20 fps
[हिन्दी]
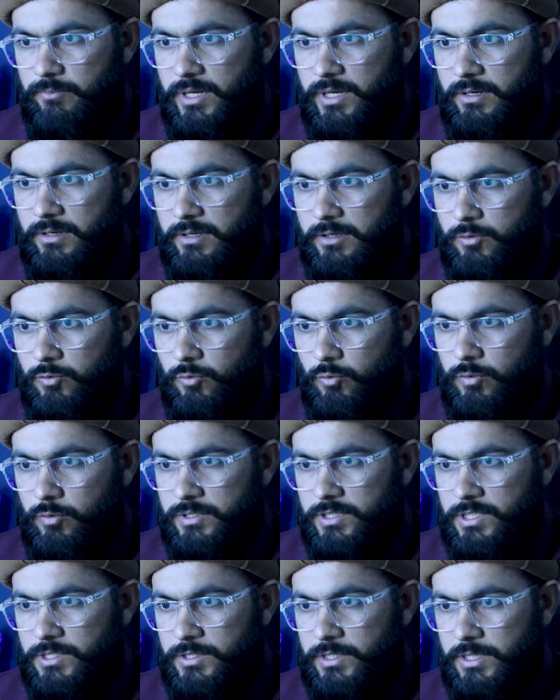बिल्डर टूल
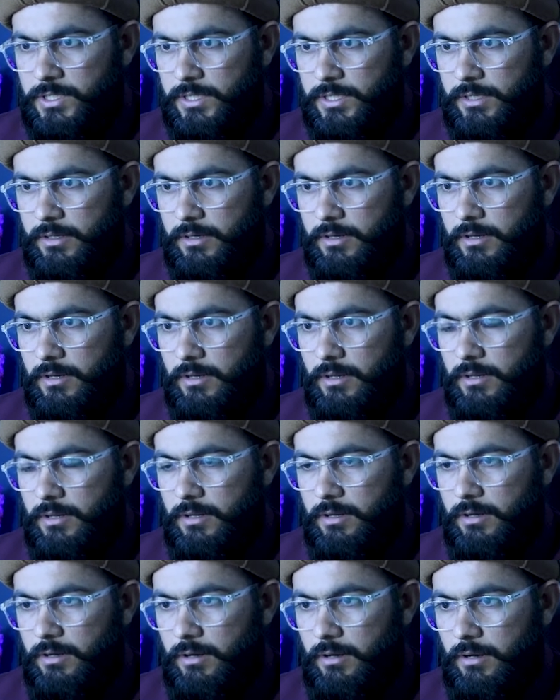से ये
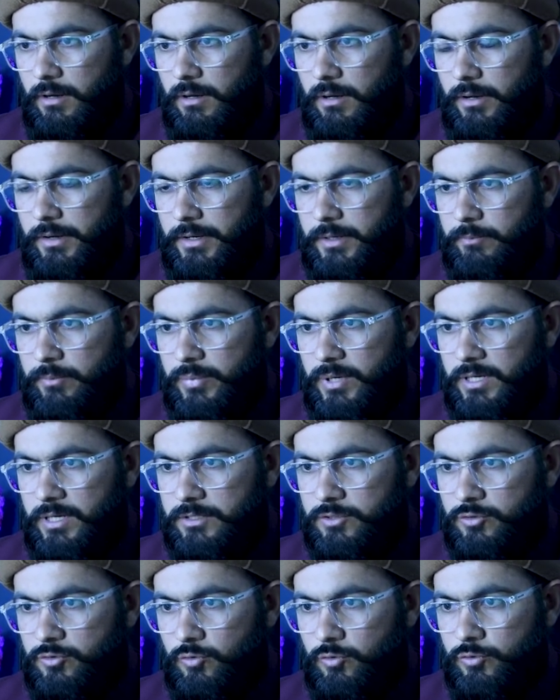इन
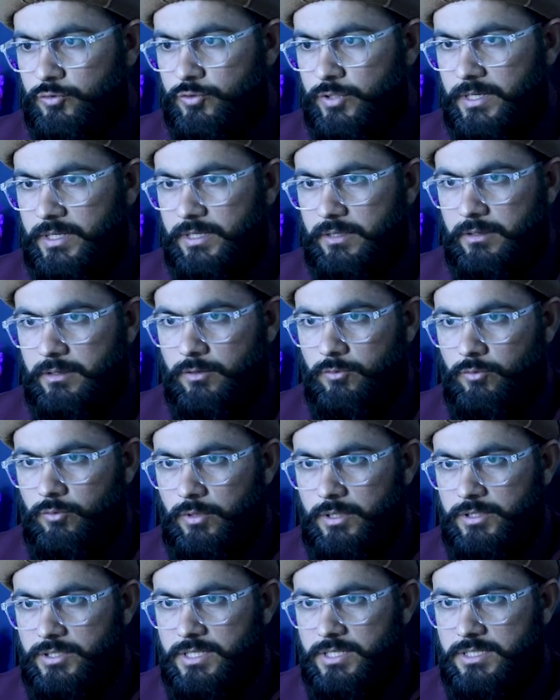पाथ्स को ज्वाइन कर
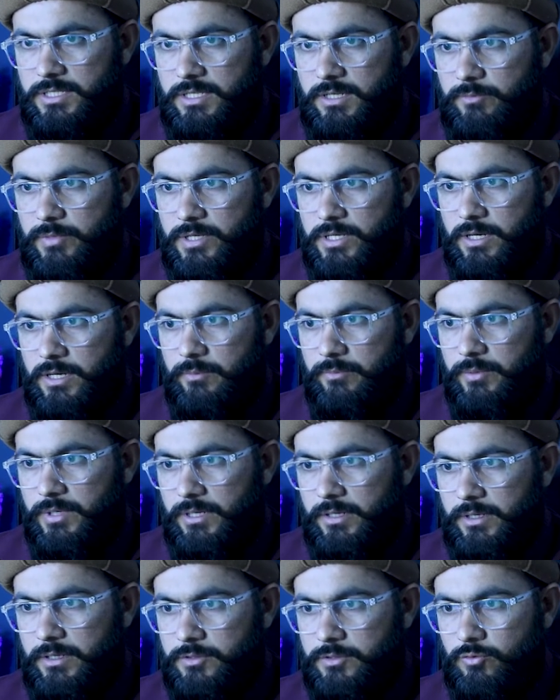दूँगा जैसे ही मैं यहाँ
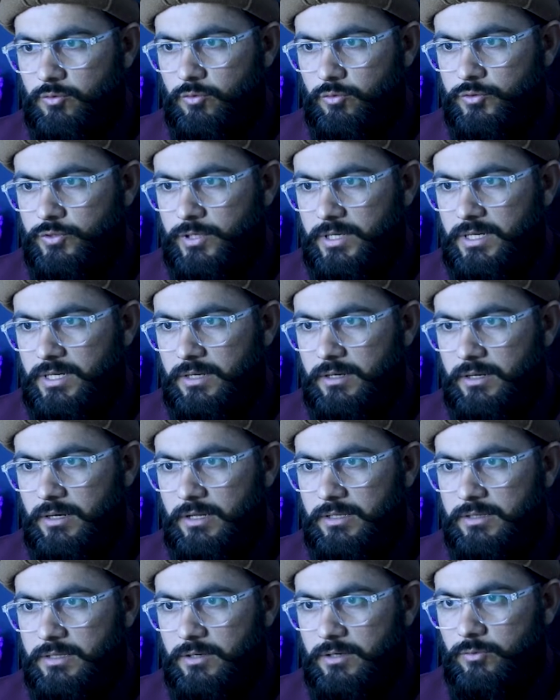पर इसको ज्वाइन कर
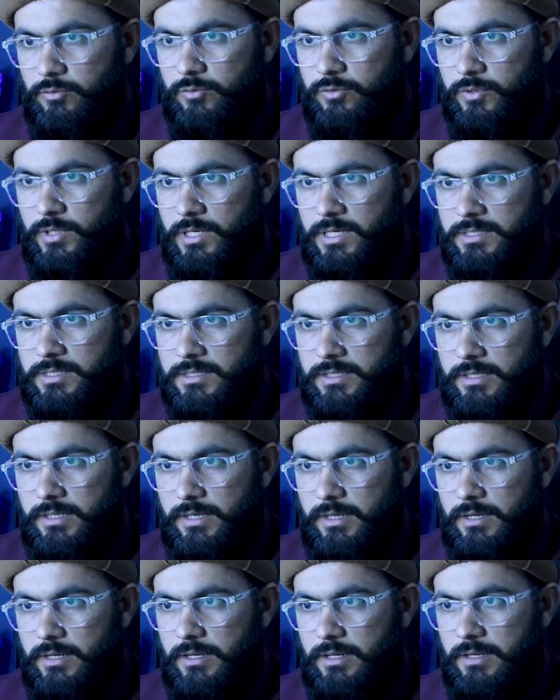लेता हूँ तो यहाँ से
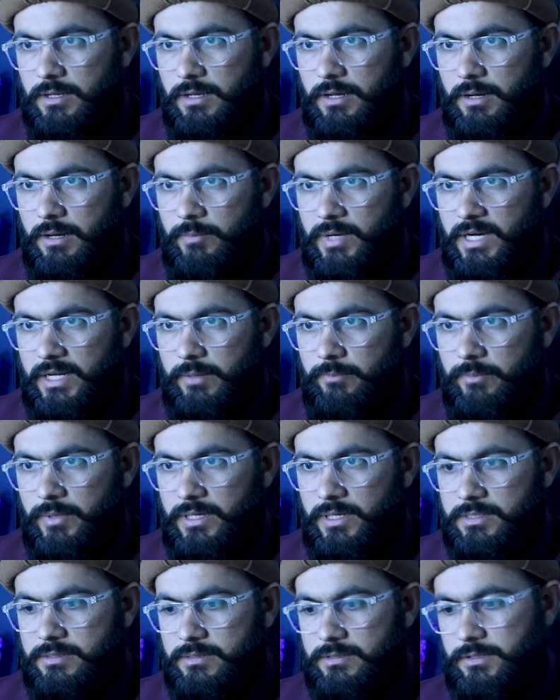हमारे
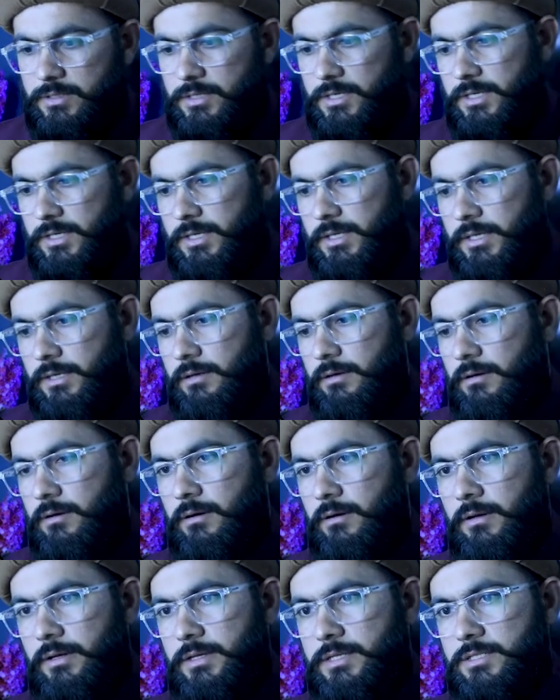पास ये
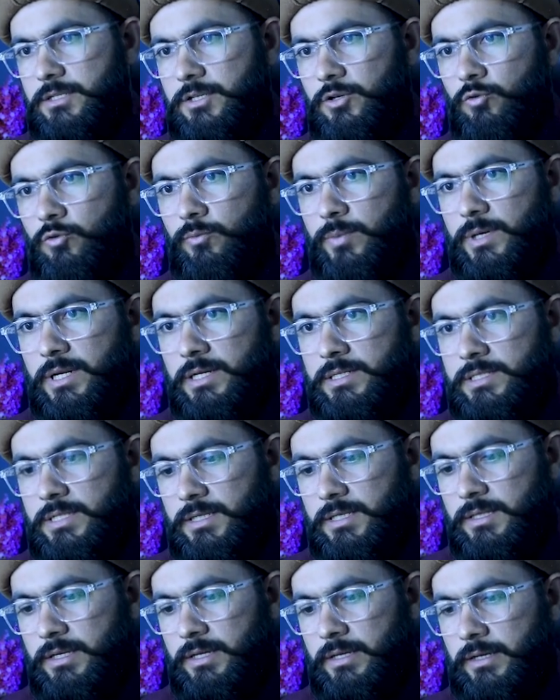इसके ऊपर आ
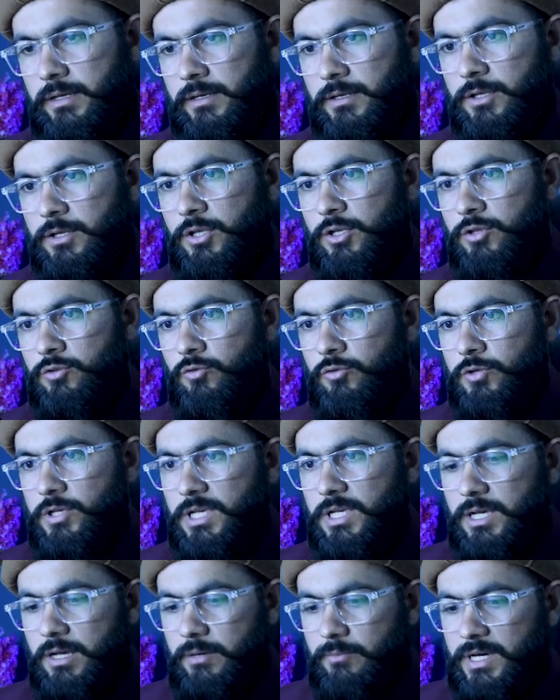जाता है तो ये
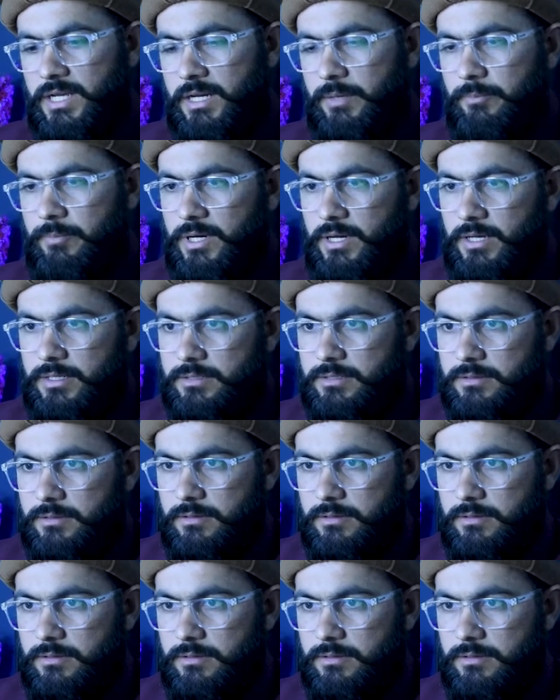हमारे पास